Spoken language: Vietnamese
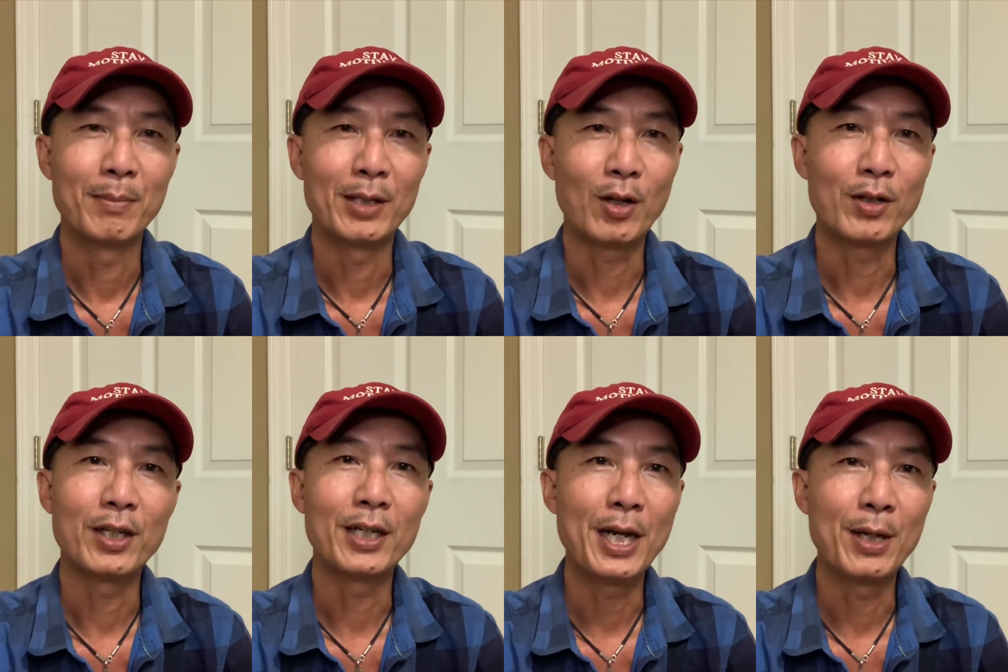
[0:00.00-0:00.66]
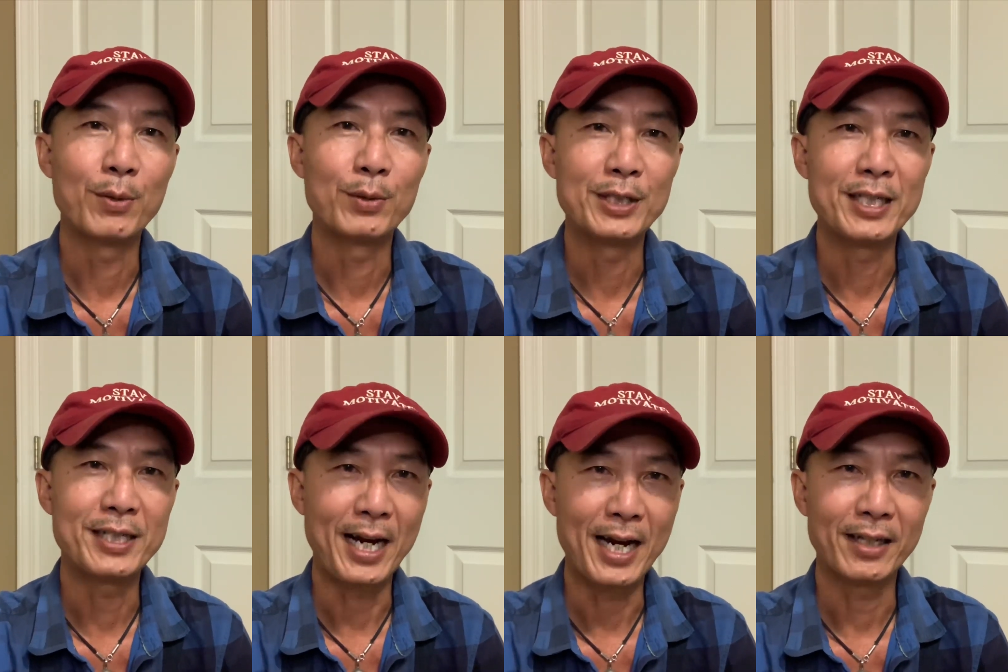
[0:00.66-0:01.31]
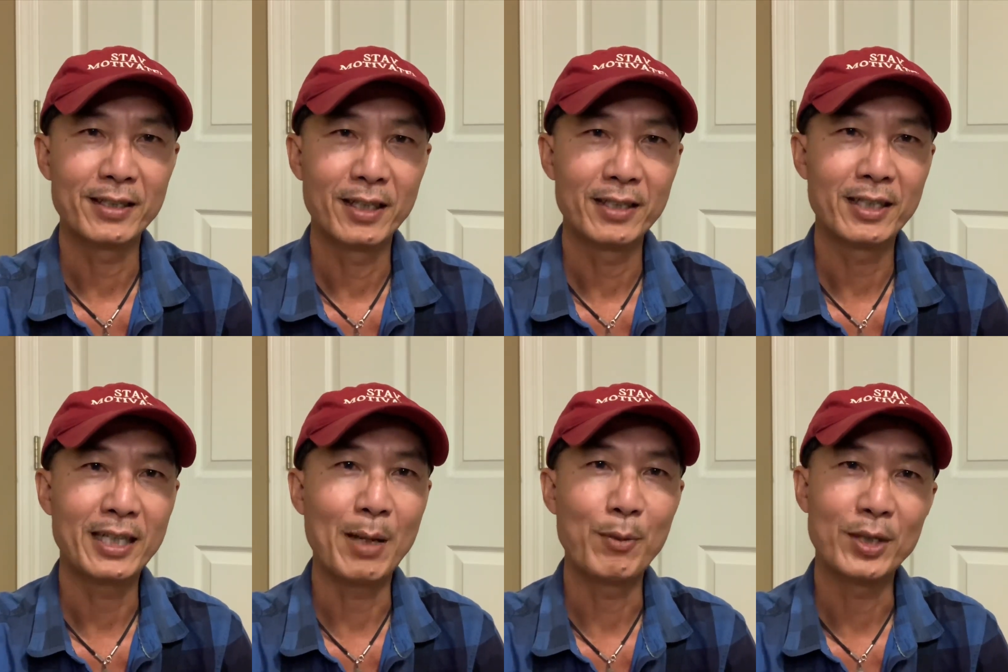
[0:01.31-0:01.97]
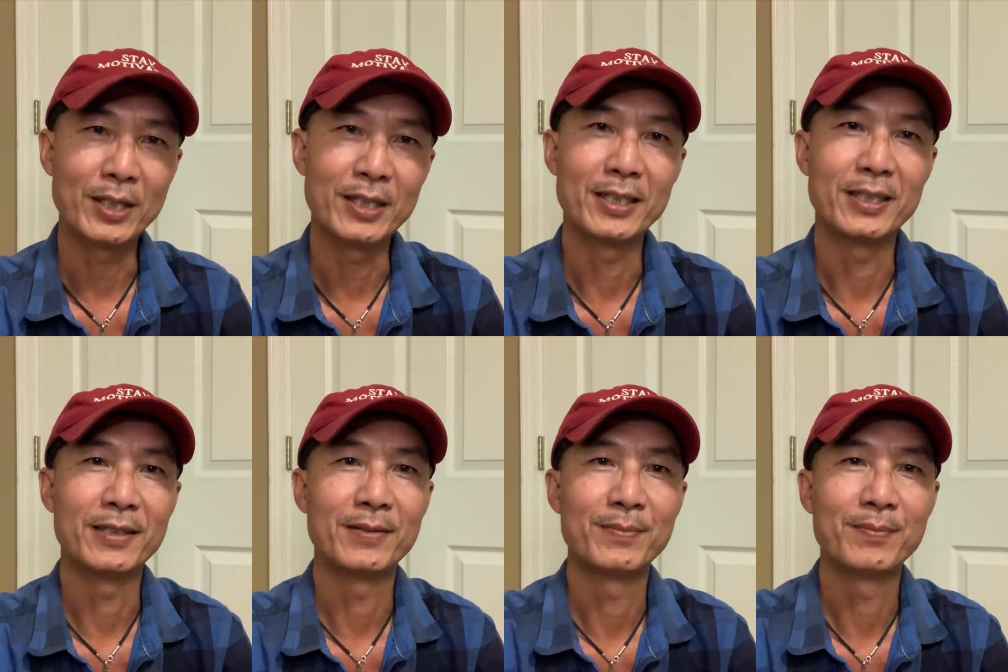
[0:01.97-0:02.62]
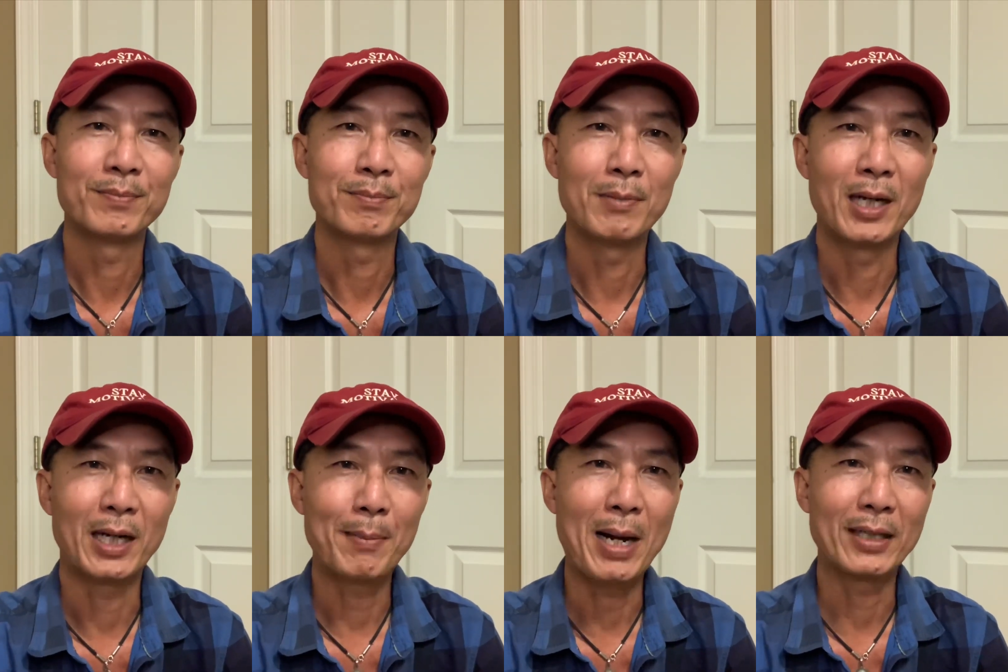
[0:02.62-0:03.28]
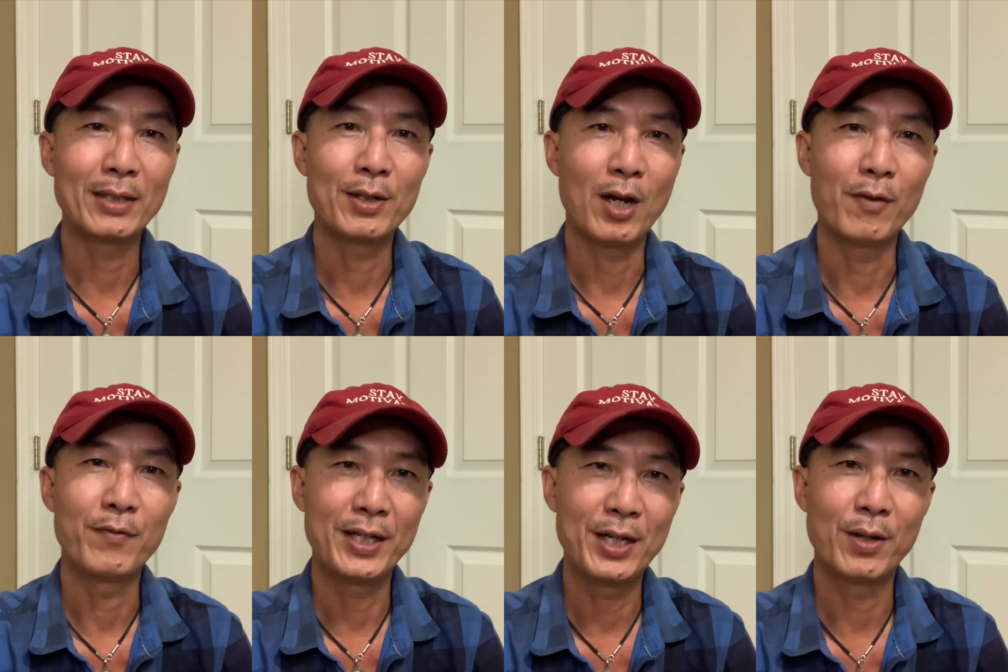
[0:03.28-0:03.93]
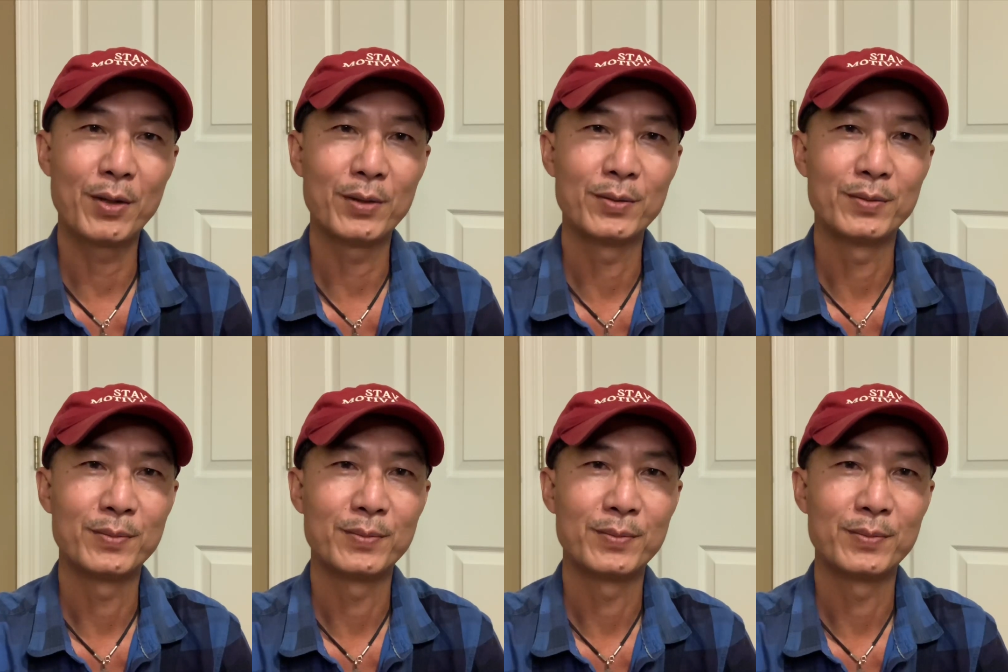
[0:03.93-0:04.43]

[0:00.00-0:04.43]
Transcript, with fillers: mình có những điều chia sẻ tới tất cả mọi người mời các bạn theo dõi video